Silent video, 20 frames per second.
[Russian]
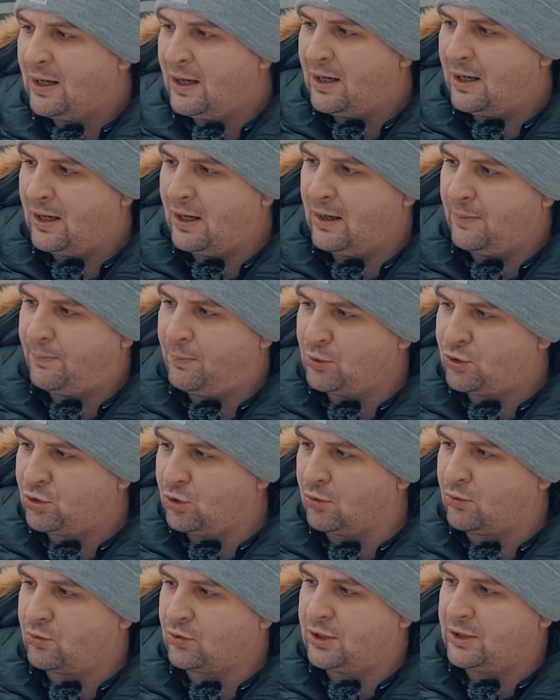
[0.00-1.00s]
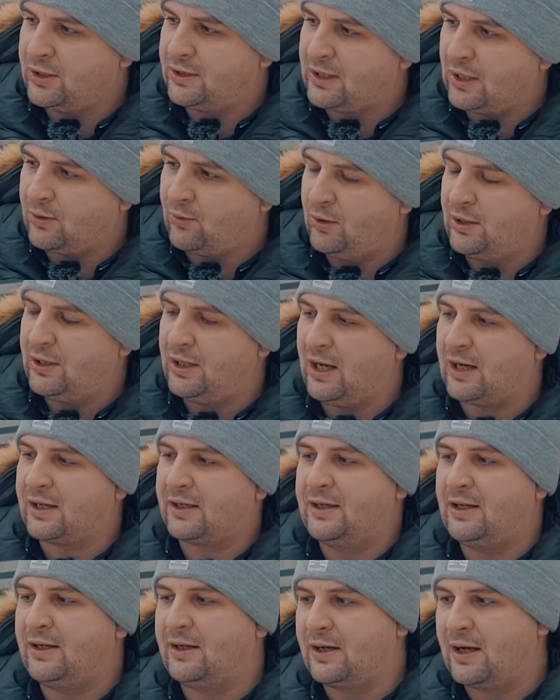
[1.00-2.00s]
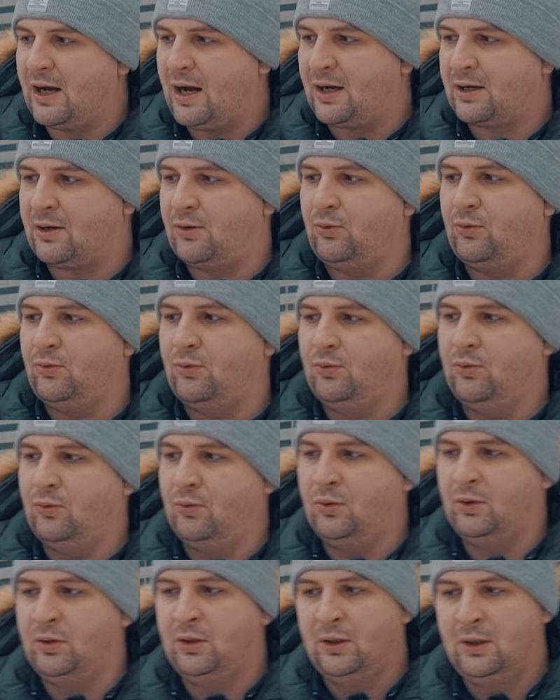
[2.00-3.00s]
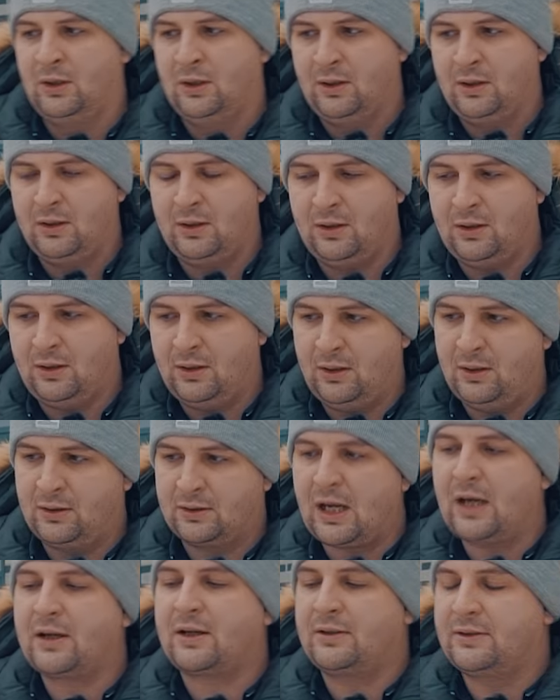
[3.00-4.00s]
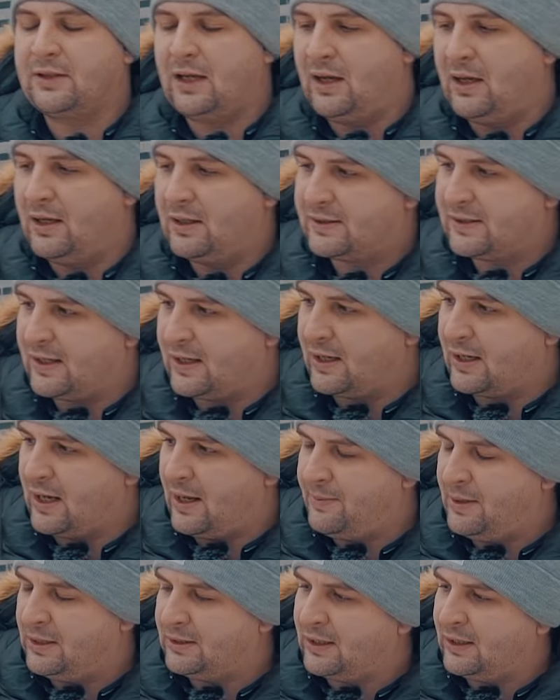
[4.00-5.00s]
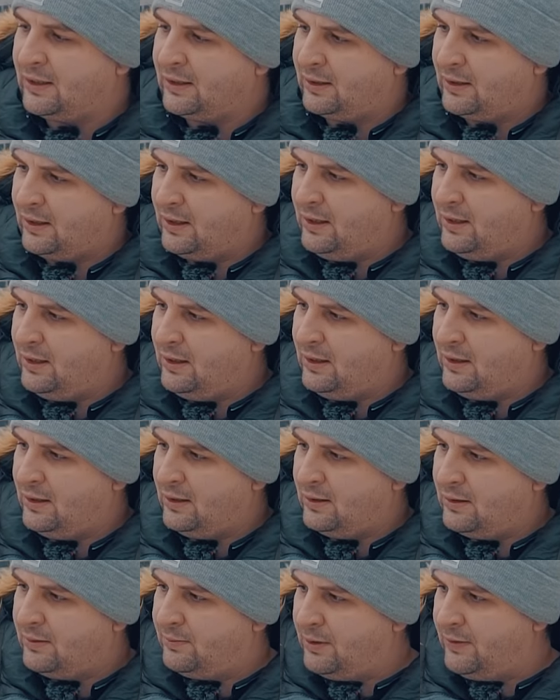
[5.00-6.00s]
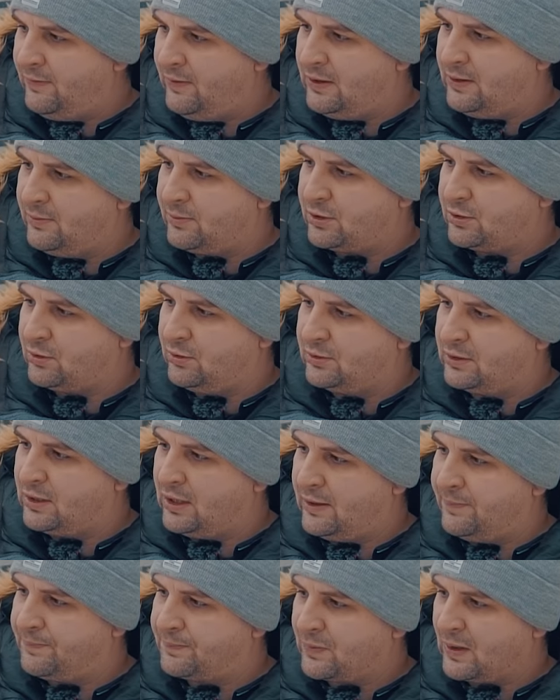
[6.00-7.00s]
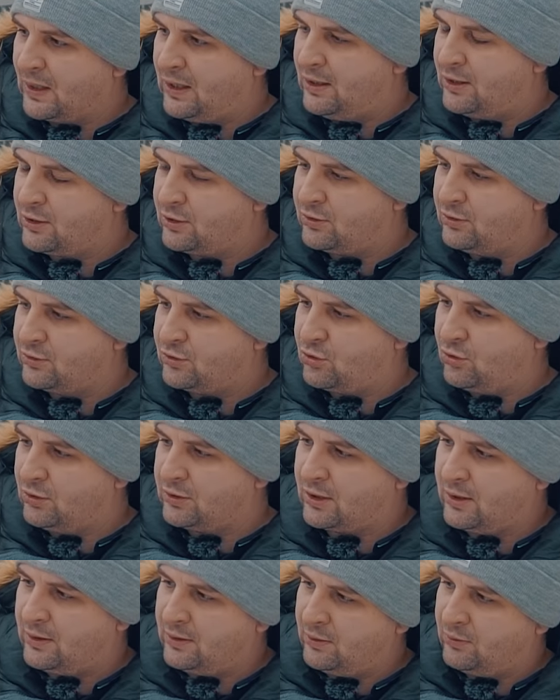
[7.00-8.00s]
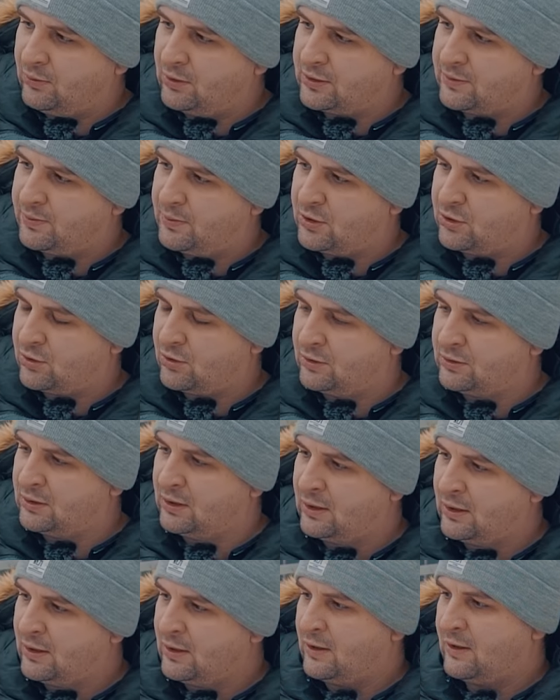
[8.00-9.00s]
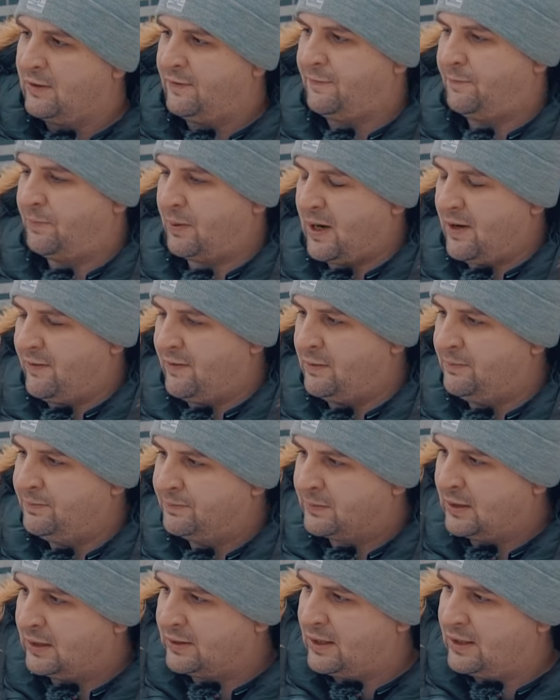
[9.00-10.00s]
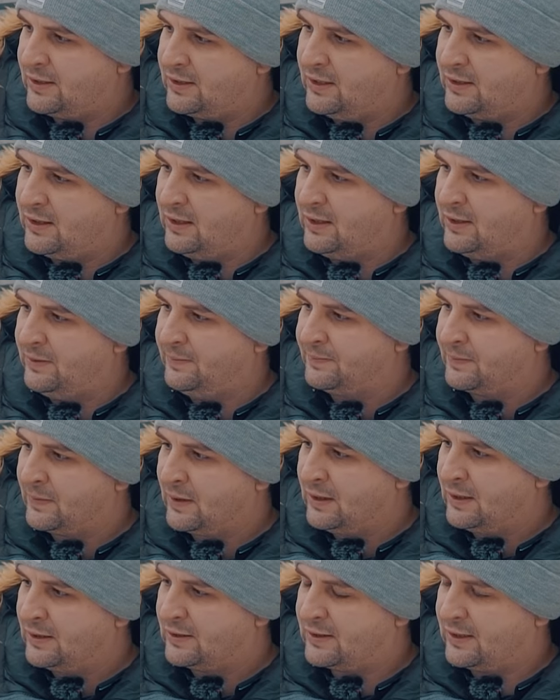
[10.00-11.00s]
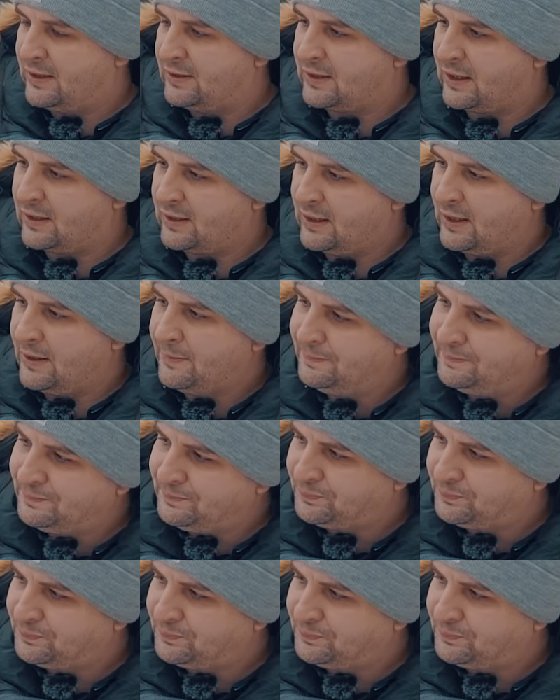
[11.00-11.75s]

А, пучок уже не такой яркий, как, у, как на 40 метрах. И мы видим, что, да, что четко он смещен вправо относительно центра. Да?